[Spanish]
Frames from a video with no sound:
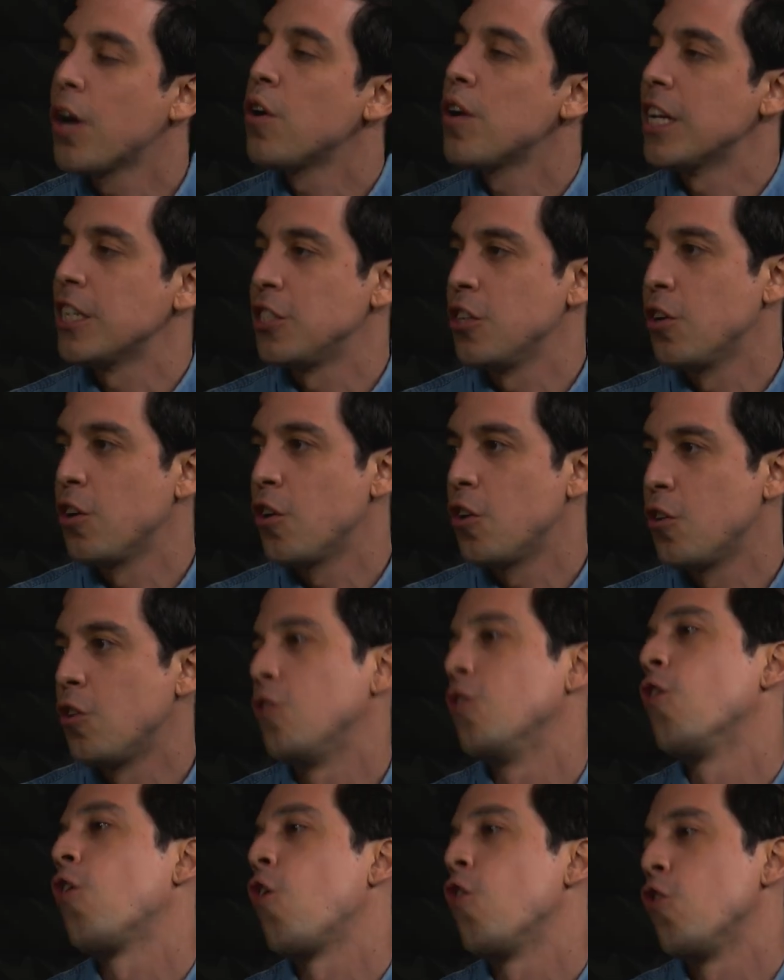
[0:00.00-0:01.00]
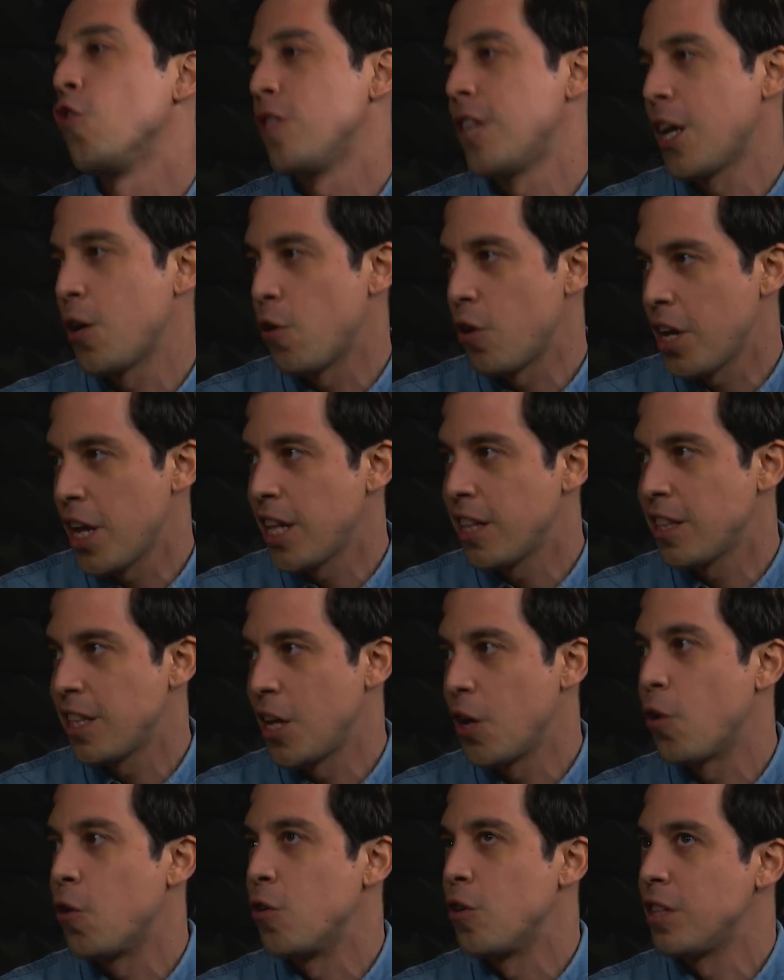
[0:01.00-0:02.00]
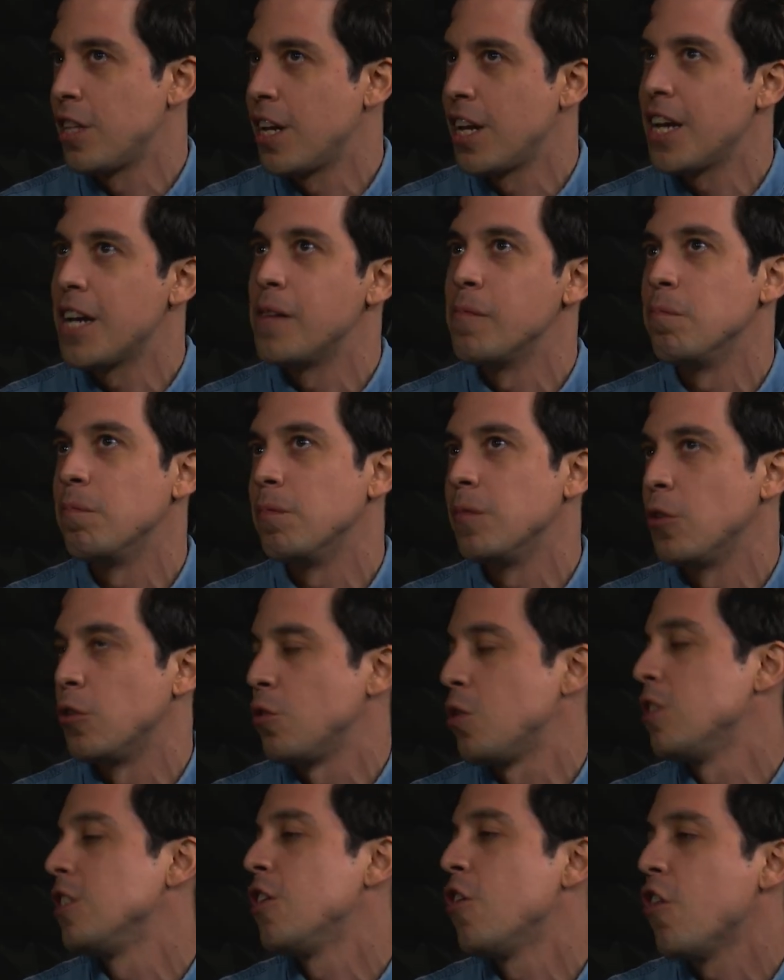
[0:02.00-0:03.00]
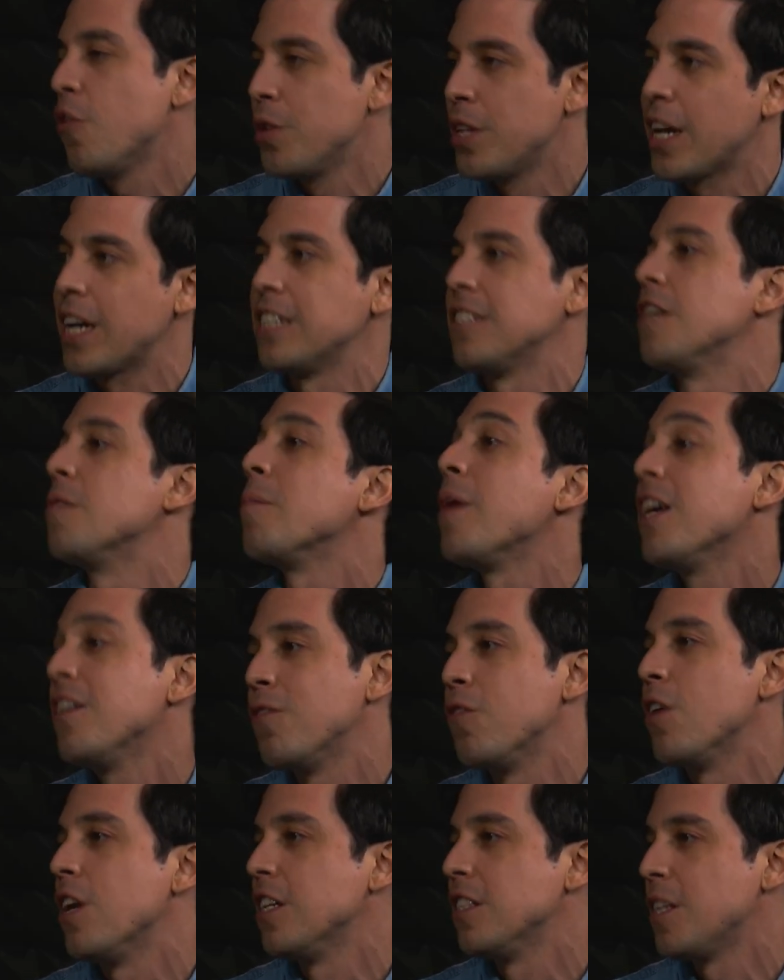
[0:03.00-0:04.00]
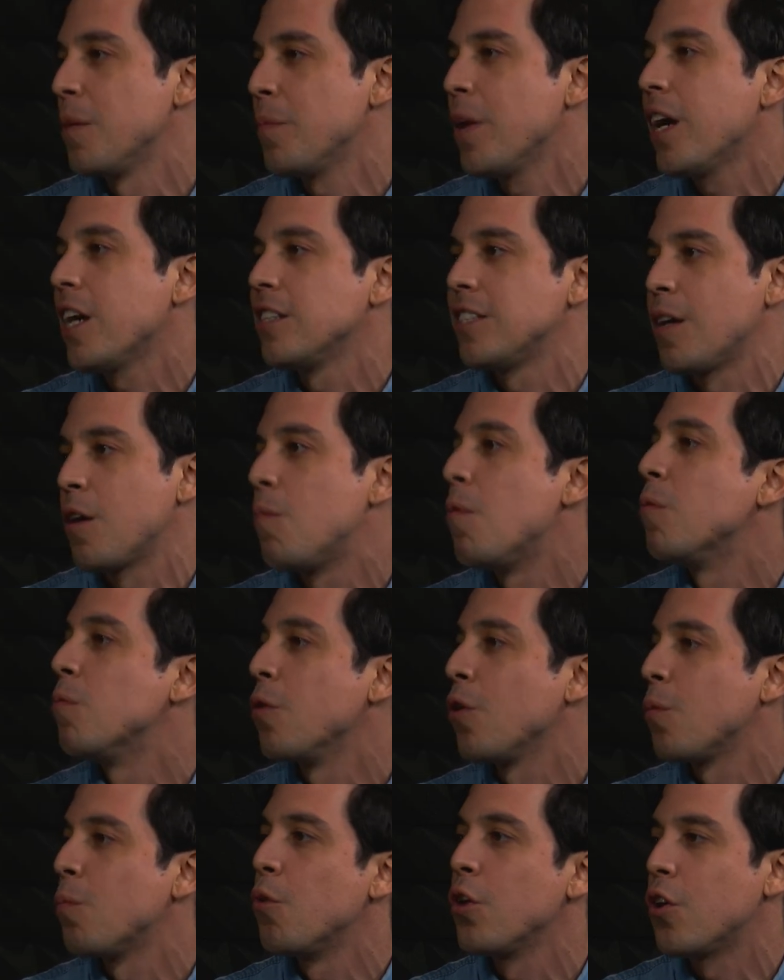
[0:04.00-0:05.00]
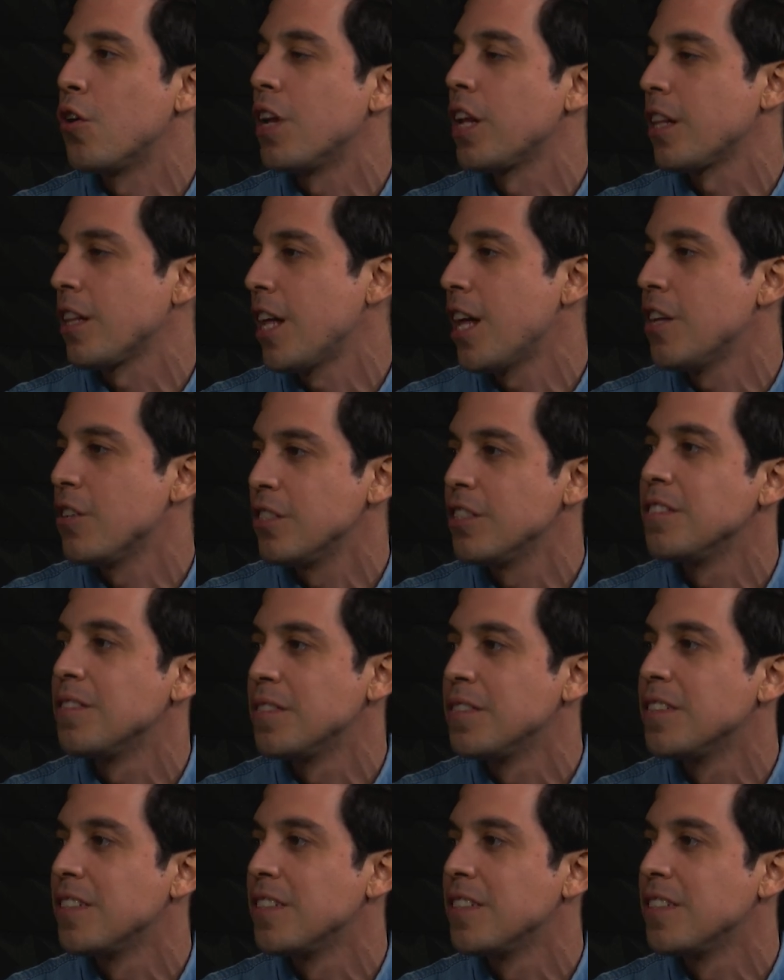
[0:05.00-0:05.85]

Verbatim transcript: una conexión con, otra corriente o con otra, otro estilo de vida que es el mindfulness también, que están como muy, conectados.